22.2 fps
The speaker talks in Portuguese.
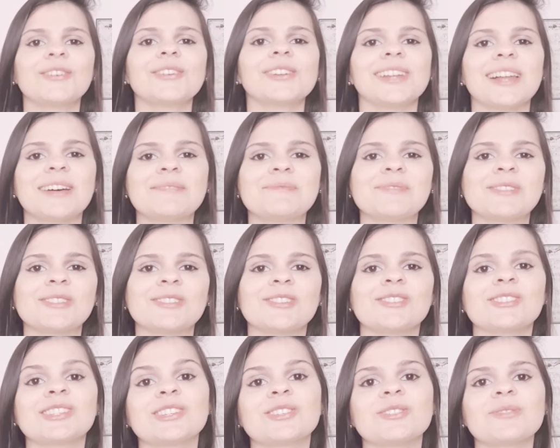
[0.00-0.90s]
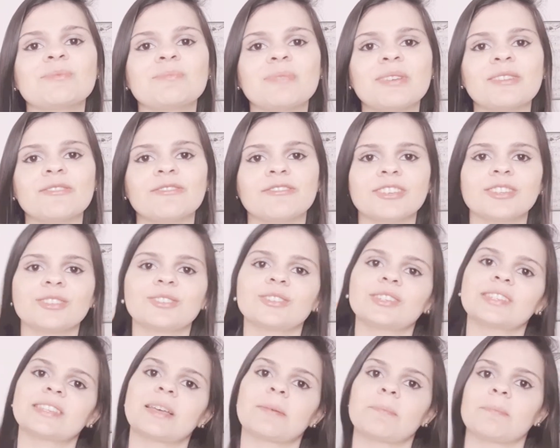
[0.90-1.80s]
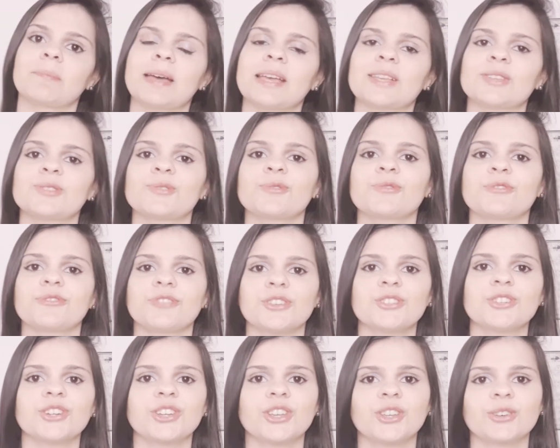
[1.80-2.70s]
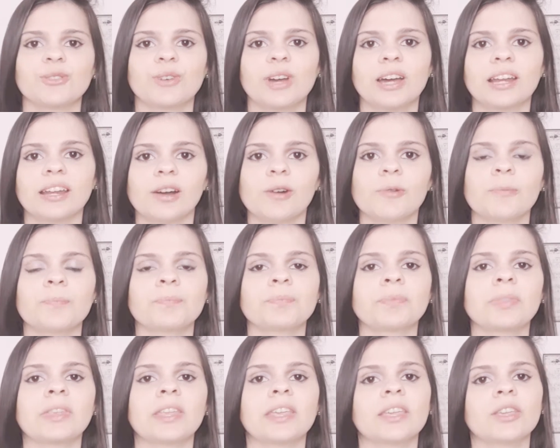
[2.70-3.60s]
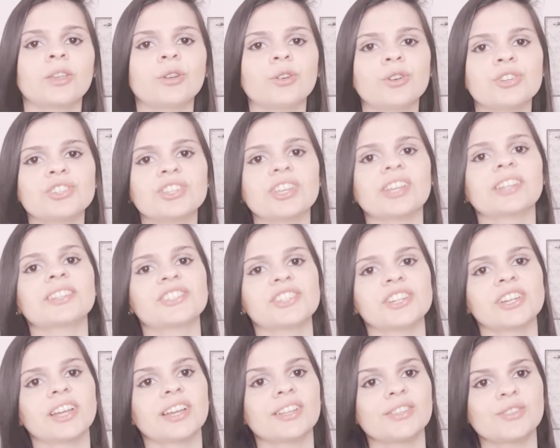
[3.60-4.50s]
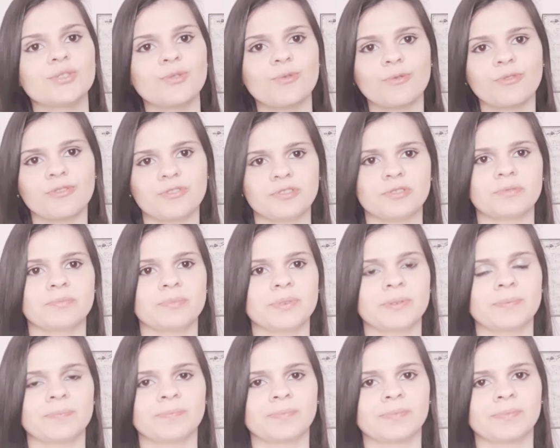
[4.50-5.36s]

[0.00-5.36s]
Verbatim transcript: Olá pessoal, sejam bem-vindos a mais um vídeo aqui no canal. E hoje a dica é de um filme.